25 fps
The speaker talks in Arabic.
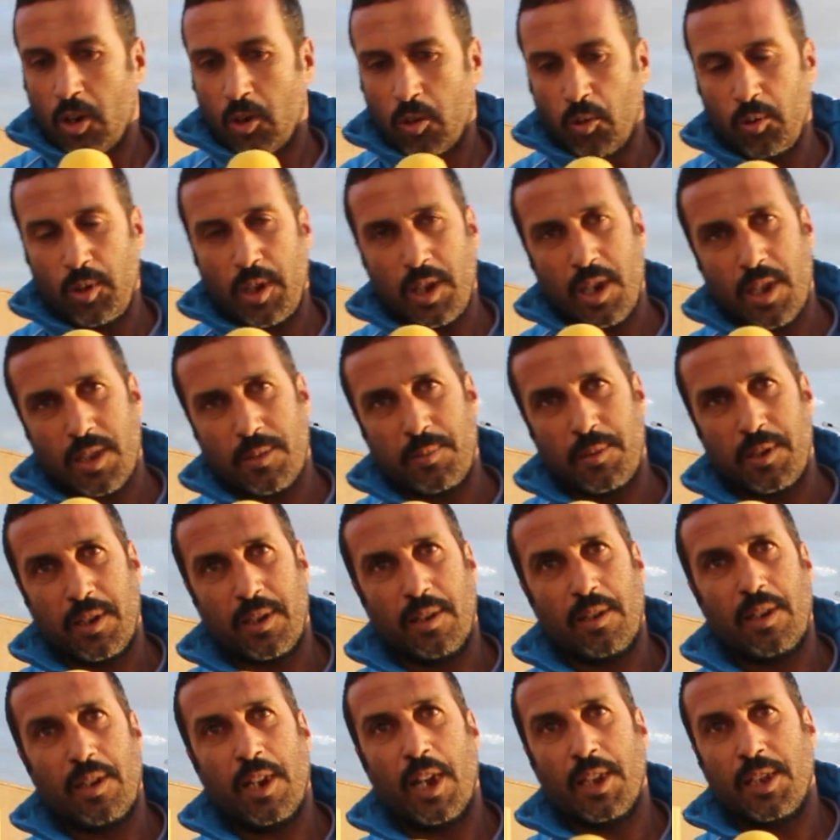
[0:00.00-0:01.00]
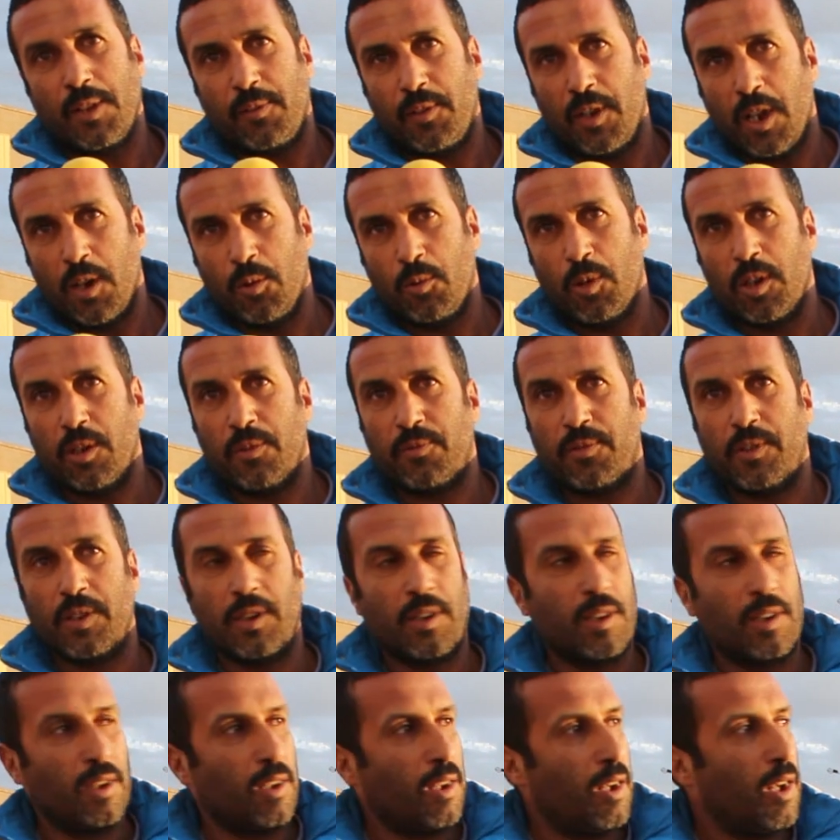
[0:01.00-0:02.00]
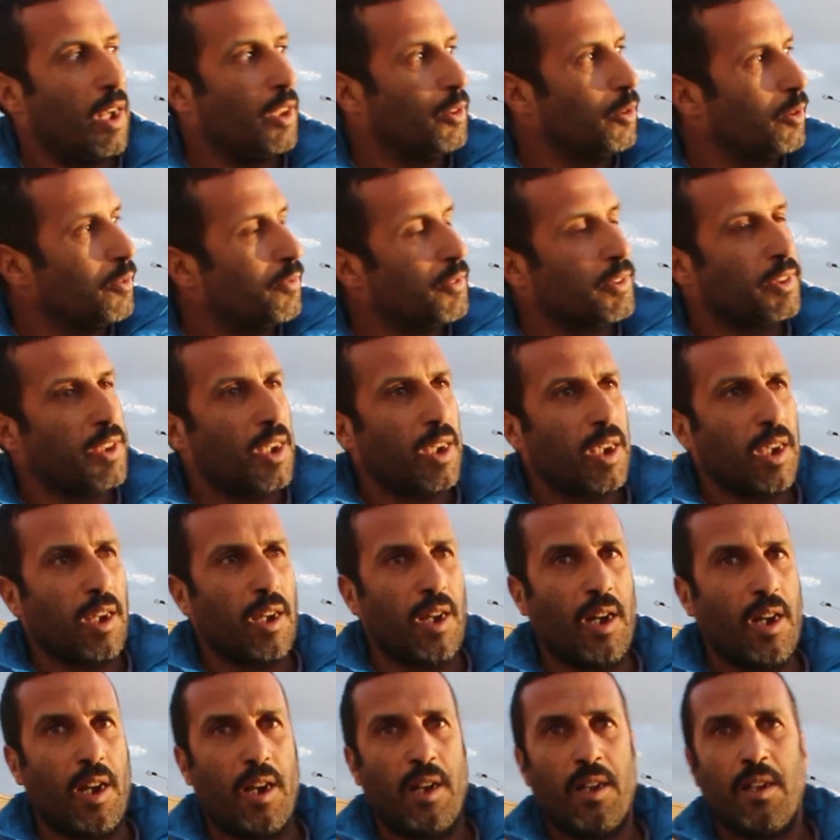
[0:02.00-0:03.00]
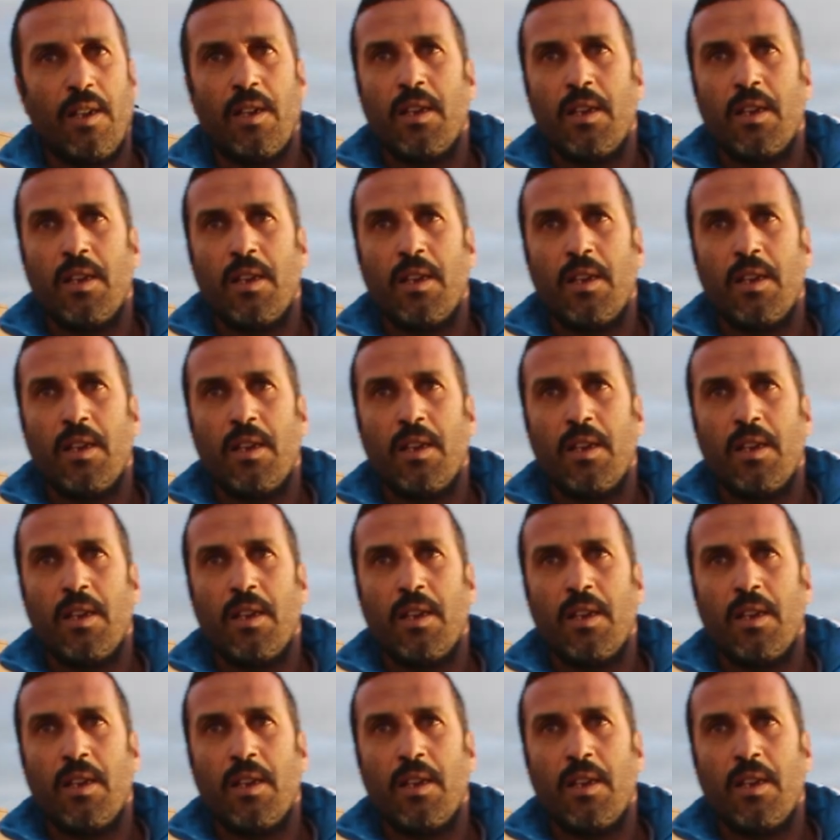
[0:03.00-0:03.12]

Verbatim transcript: كللت بالهدف الاول في اظن في الدقيقه